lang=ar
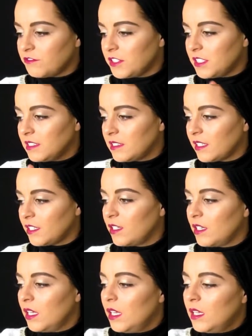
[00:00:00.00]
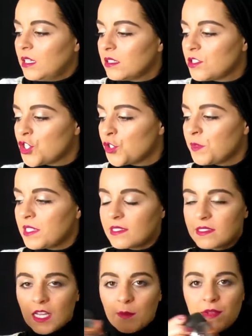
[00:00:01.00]
في يدي نجمي
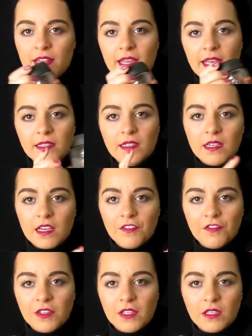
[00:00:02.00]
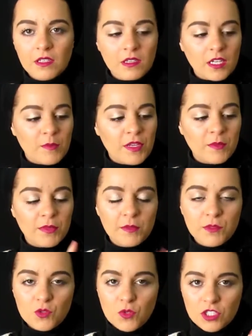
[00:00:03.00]
تستعملي هذا الكافي على بالي
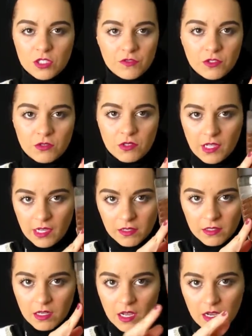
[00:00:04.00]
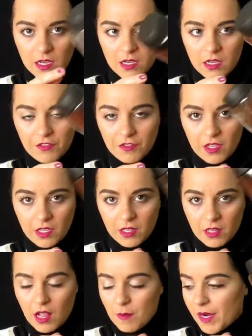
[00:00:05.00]
بلي متواجد في كل دار هكا كافي
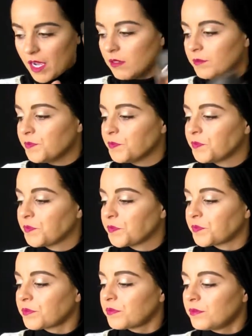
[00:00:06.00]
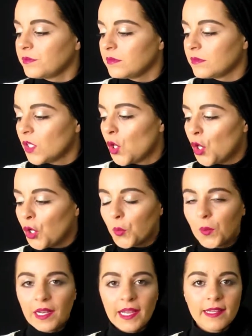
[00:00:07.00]
هاد الغبره
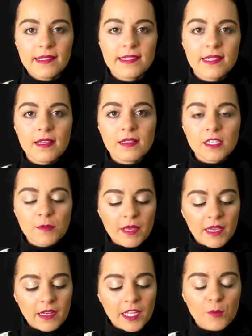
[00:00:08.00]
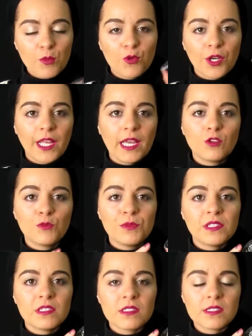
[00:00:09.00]
ولا حتى كيما انا يبقوا لي هادو
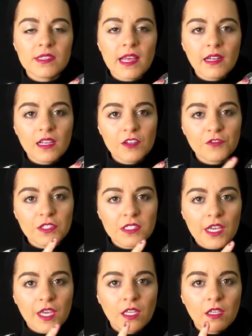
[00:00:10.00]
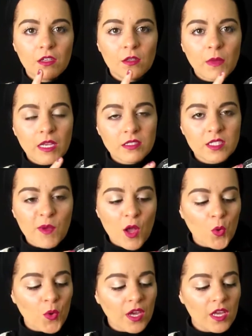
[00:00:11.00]
منين نصنع الكافي تاعي مع
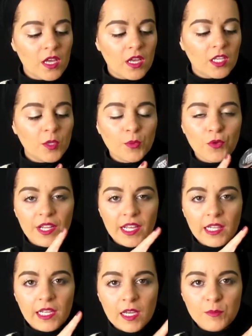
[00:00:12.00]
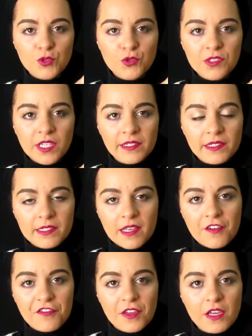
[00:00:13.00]
الصباح وكاع يبقوا لي هاد لي كابسول تاع
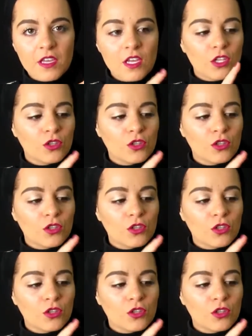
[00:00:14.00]
كافي